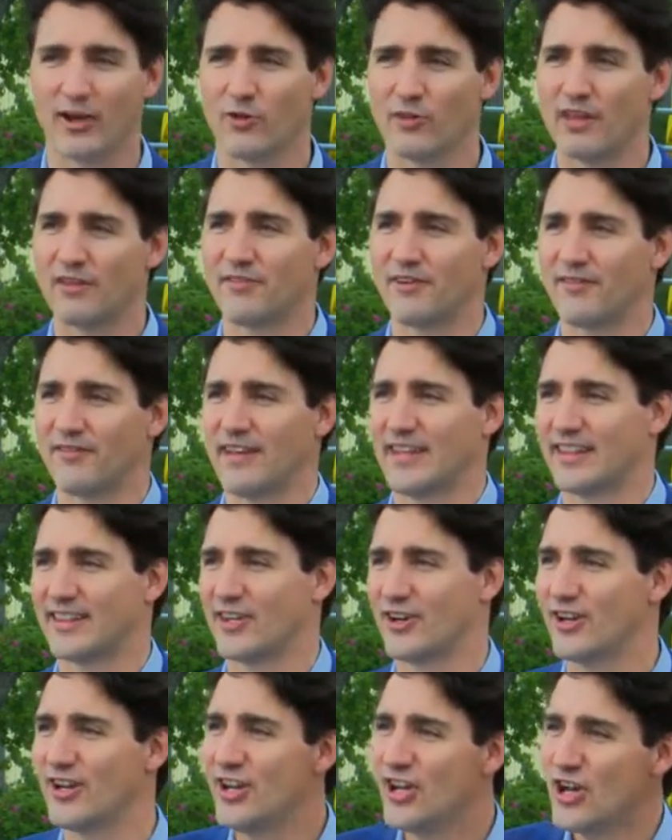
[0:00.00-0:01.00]
On a fait, fait
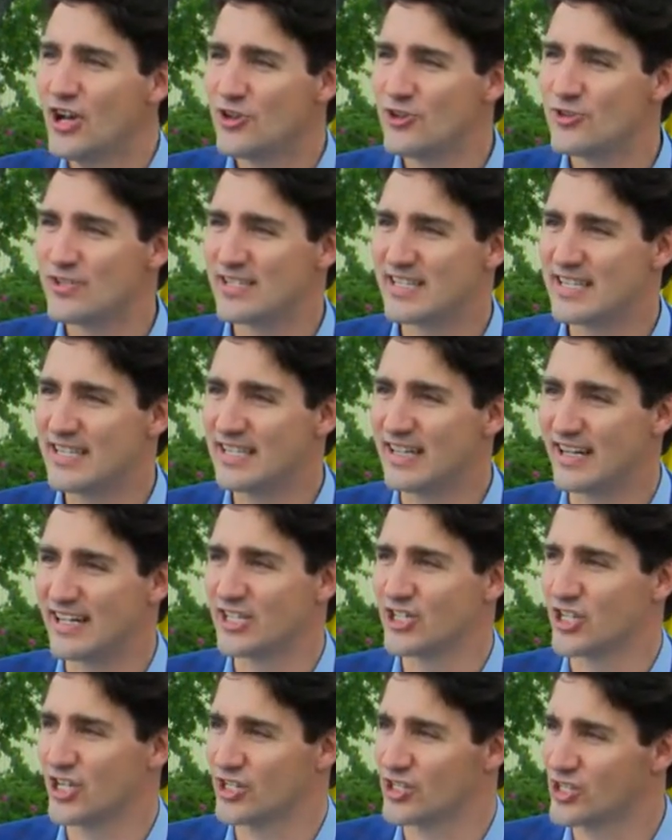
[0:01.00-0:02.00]
euh, du ski dans
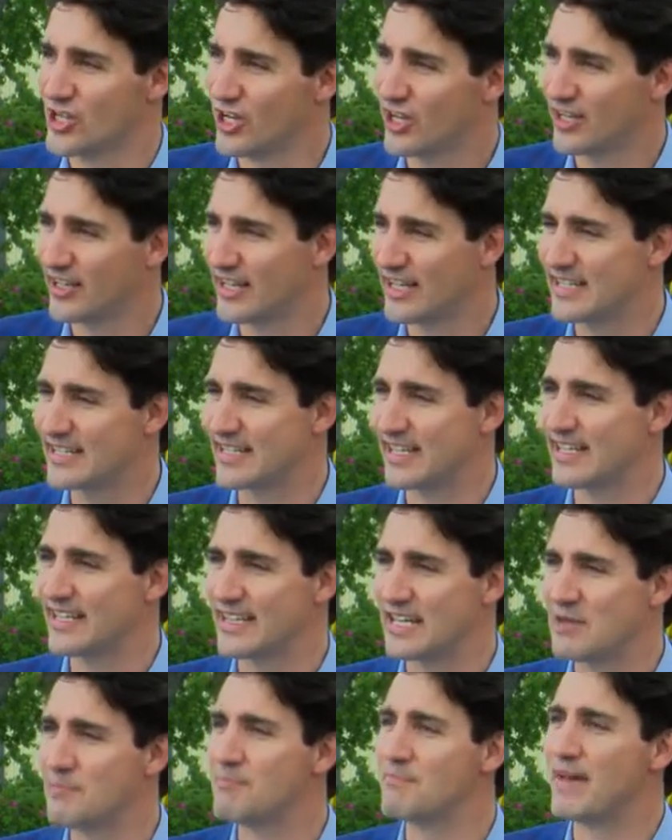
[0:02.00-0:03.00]
les chic-chocs et ça a
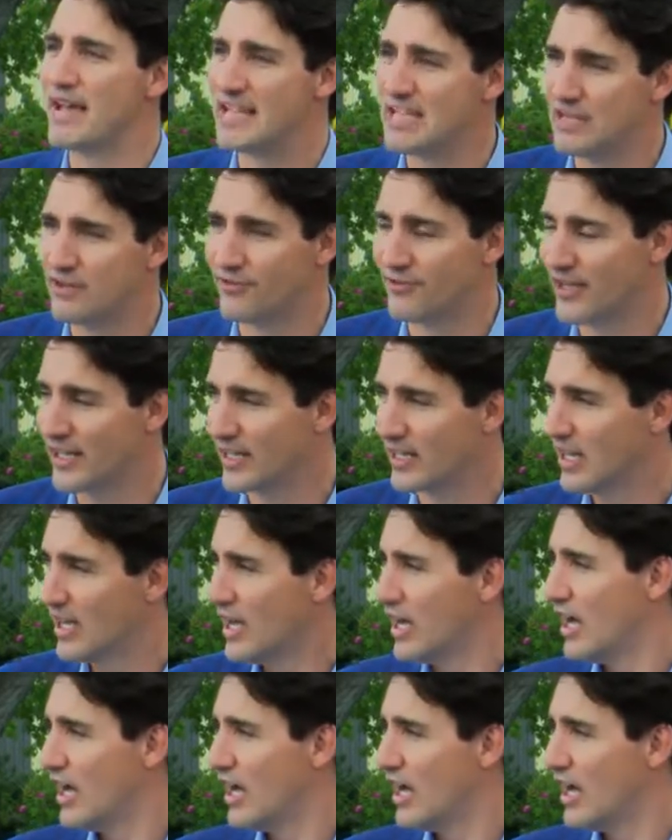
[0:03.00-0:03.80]
été magnifique.